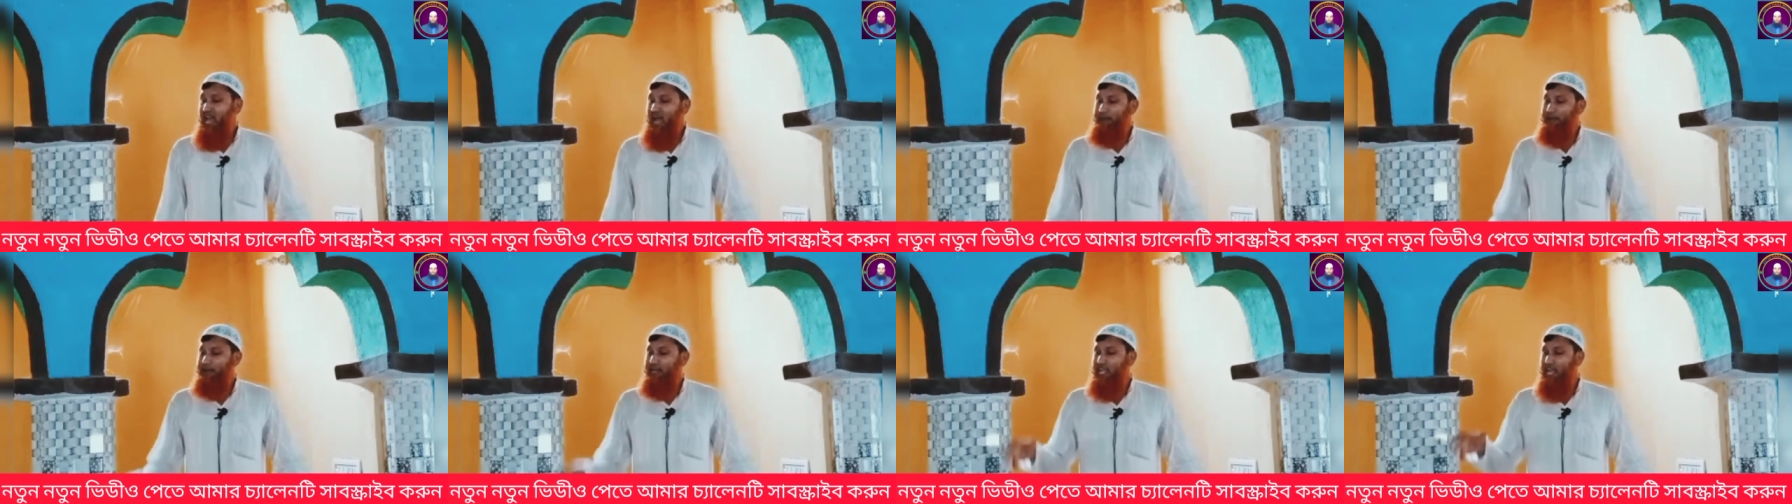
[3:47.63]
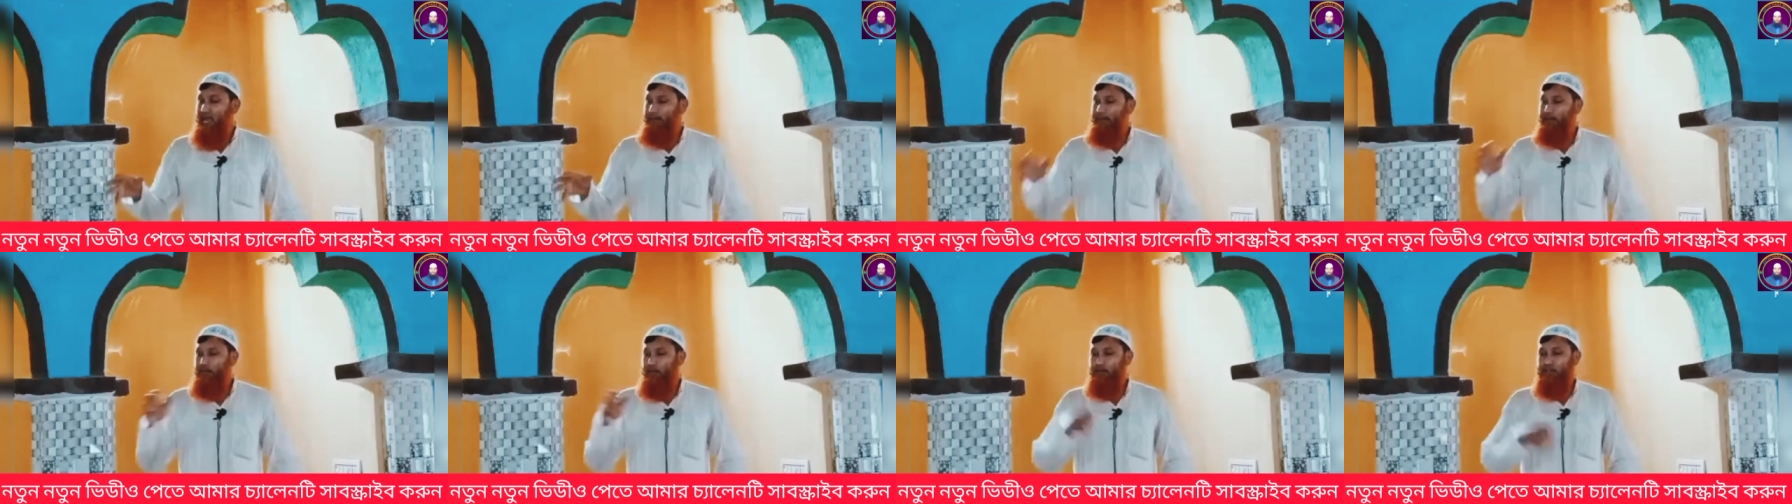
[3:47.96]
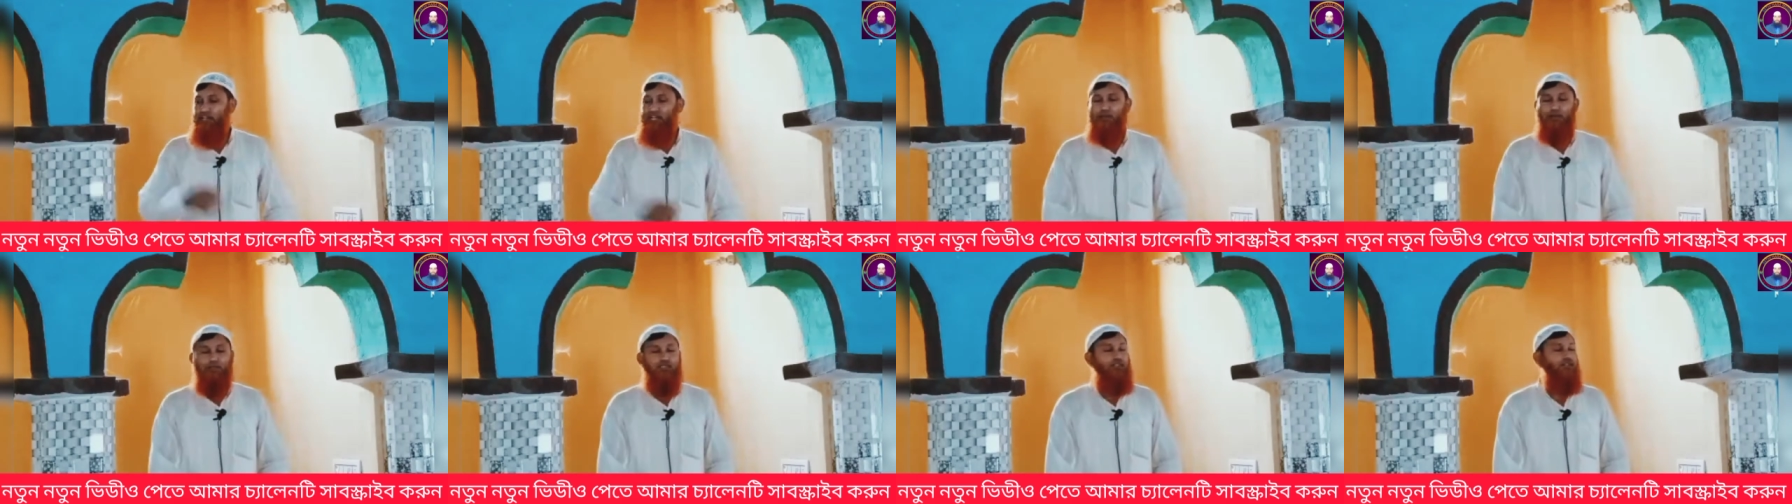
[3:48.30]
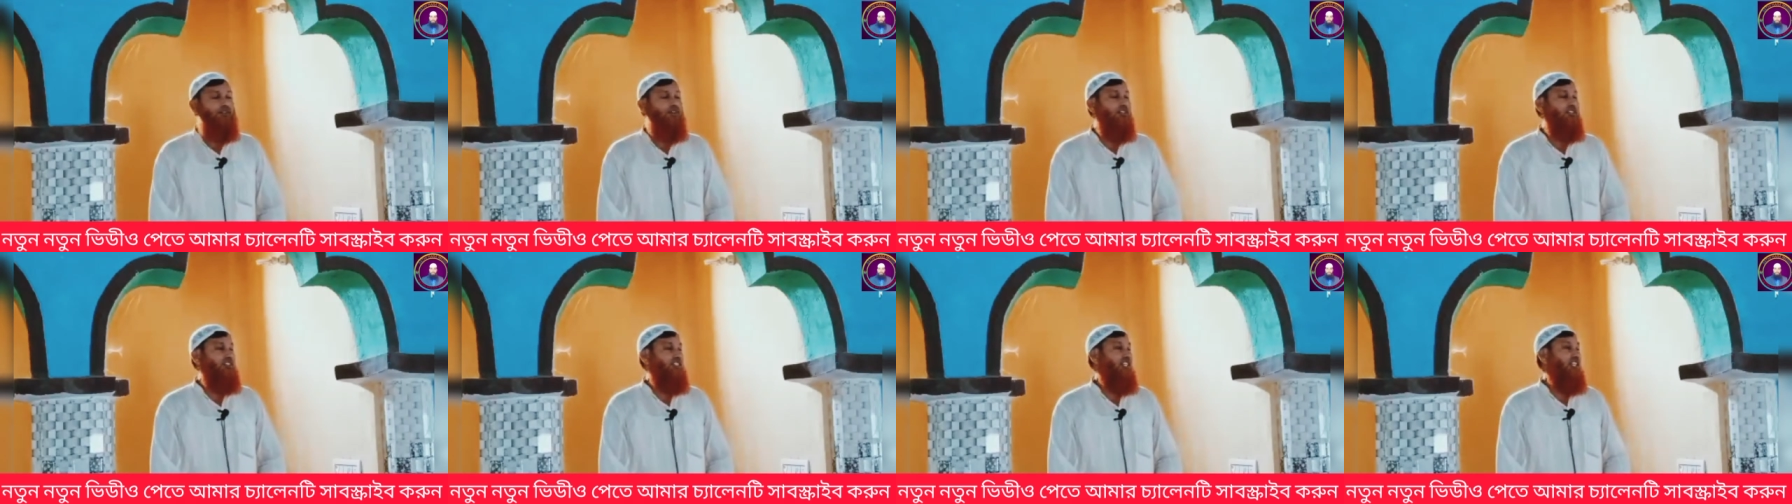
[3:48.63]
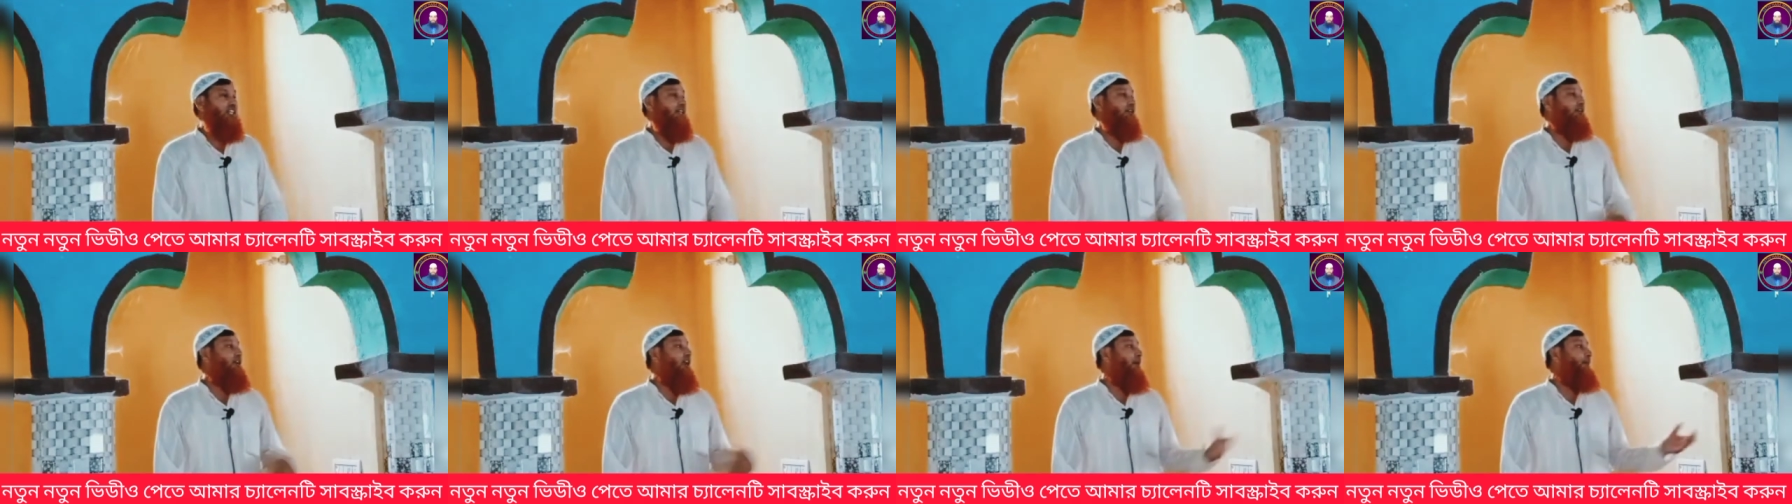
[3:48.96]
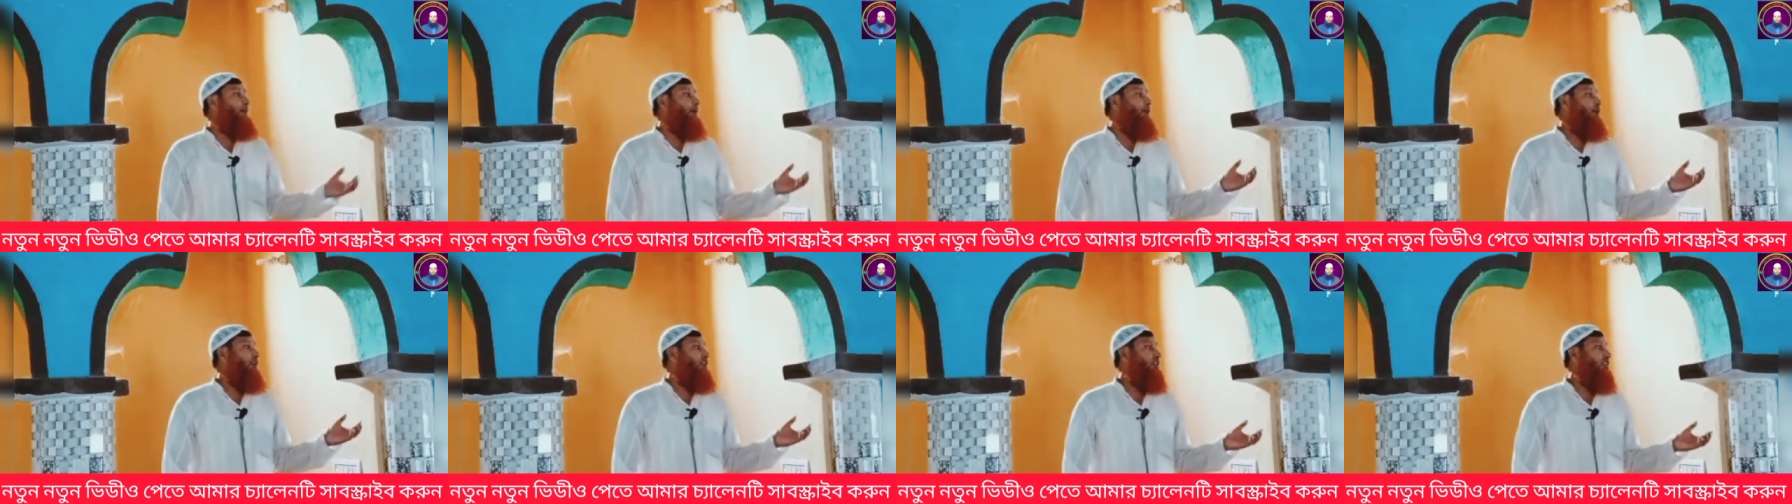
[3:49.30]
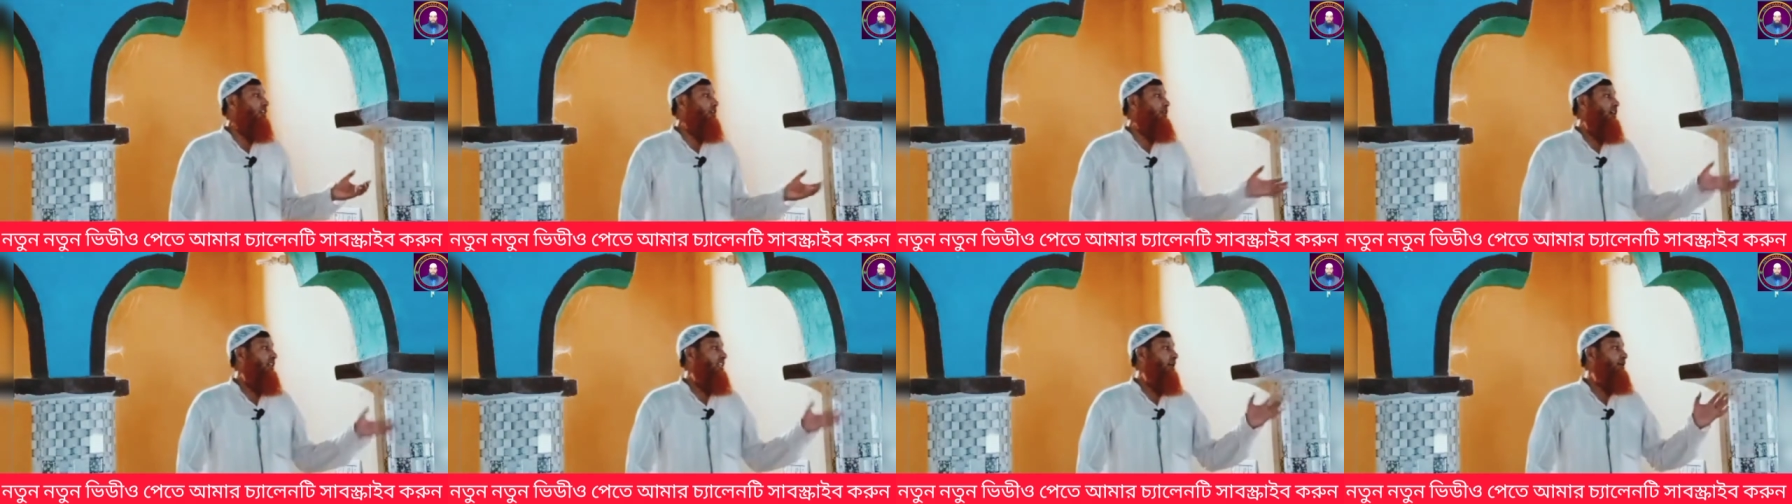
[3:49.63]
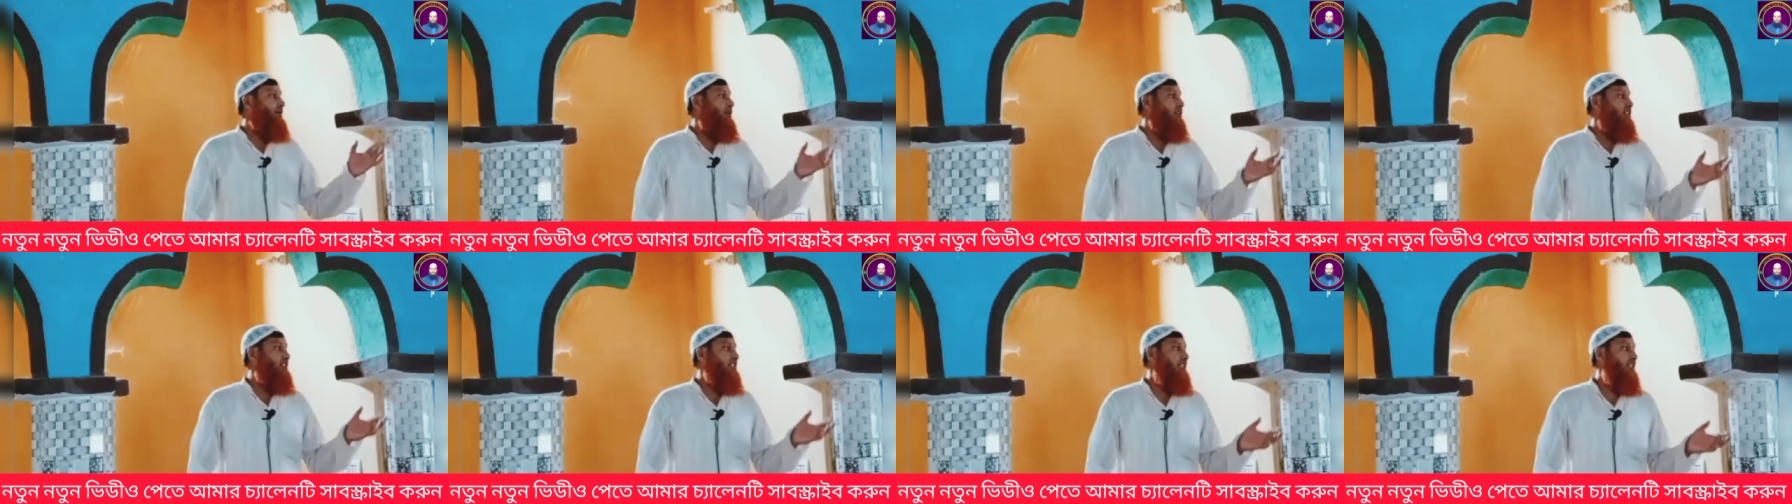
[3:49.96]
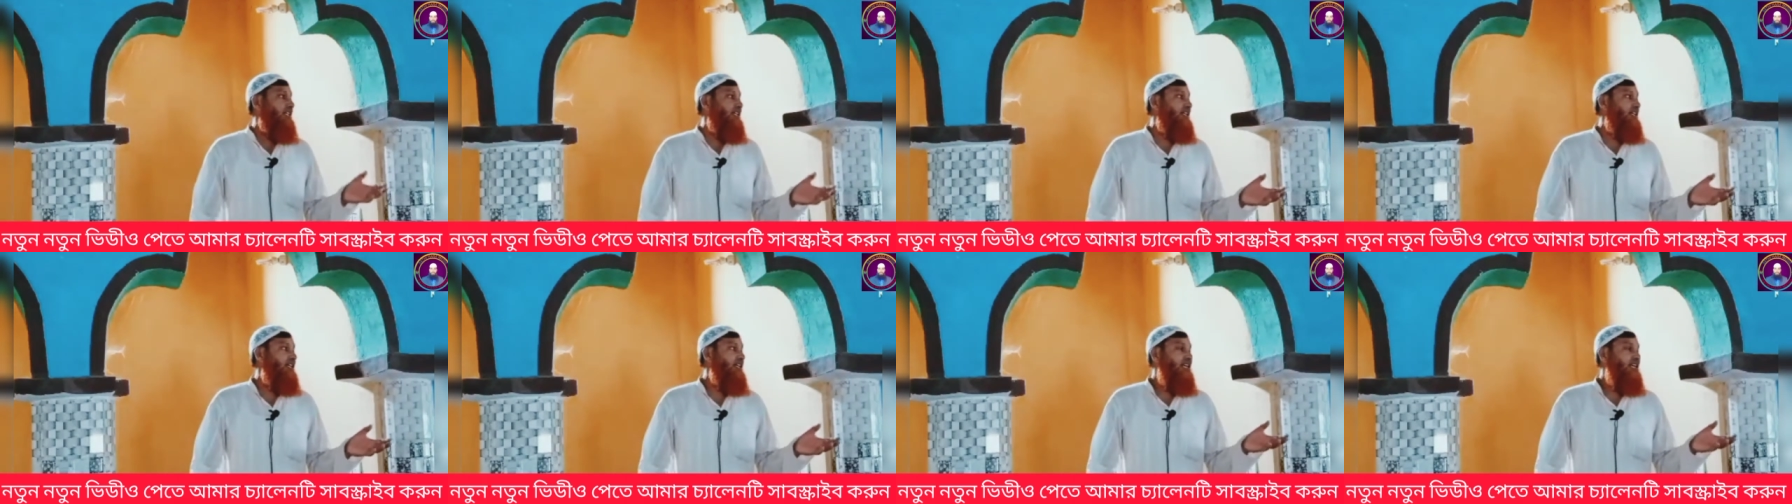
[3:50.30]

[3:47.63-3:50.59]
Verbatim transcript: আমরা এমনও করি উজু করছি গল্প করছি কথা বলছি